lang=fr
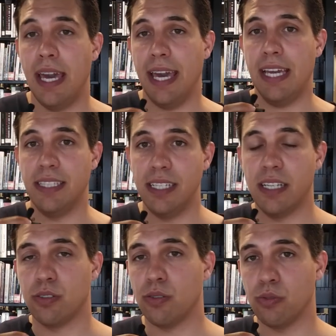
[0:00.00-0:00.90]
Et il dit la
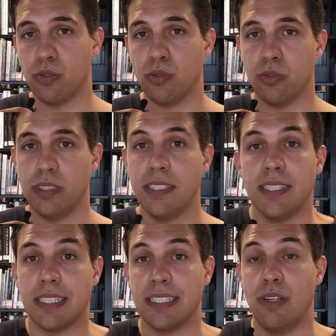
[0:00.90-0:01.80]
seconde chose aussi, c'est
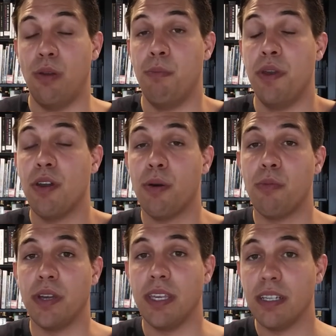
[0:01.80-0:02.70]
que c'est le meilleur
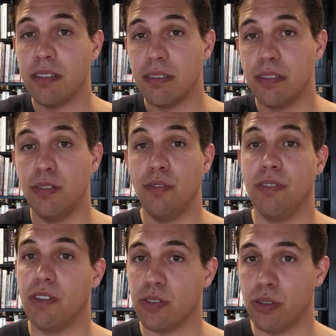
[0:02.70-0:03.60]
moyen de
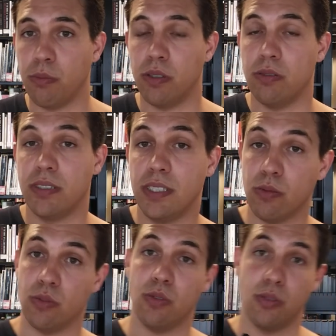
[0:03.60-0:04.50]
vivre ensemble. Si on
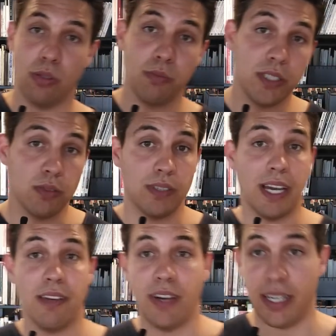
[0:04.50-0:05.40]
se ressemble, si on
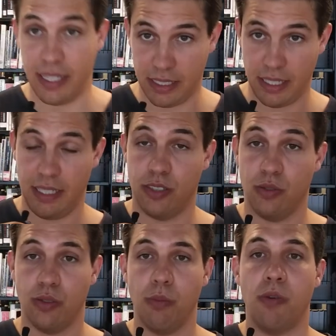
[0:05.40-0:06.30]
arrive à, à
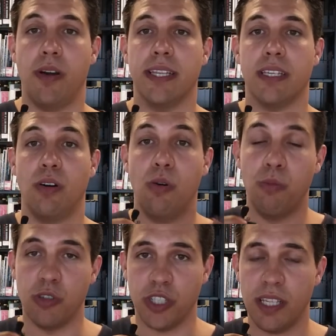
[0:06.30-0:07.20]
justement être
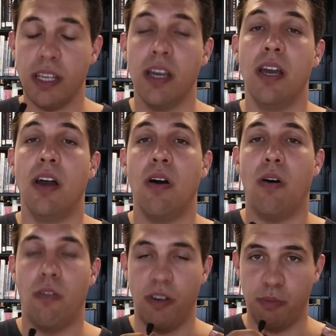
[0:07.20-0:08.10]
homogène, on va